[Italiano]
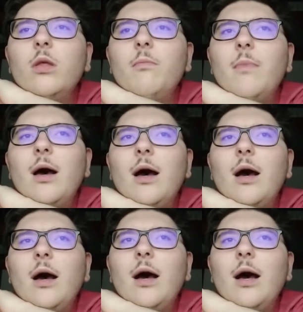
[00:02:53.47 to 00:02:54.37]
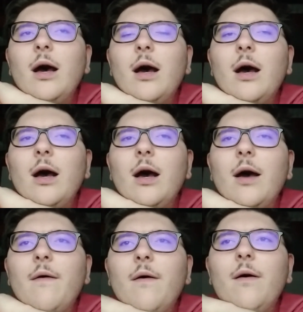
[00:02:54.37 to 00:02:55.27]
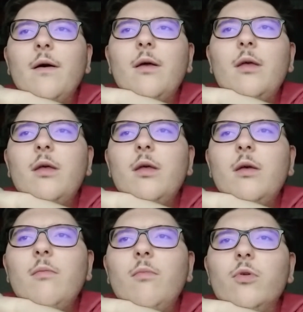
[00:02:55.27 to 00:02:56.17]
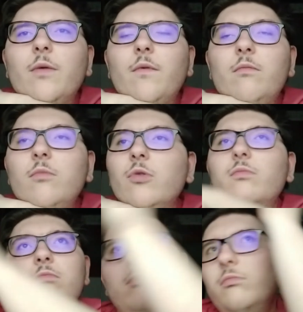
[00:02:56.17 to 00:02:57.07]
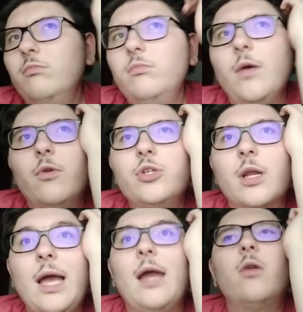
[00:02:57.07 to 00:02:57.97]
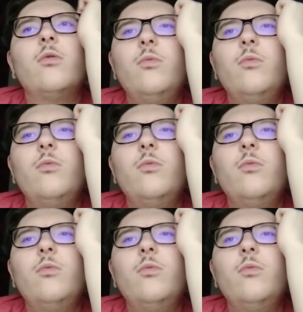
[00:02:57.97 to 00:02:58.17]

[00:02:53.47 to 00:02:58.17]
ma boh, devo, boh, devo, ricercarlo.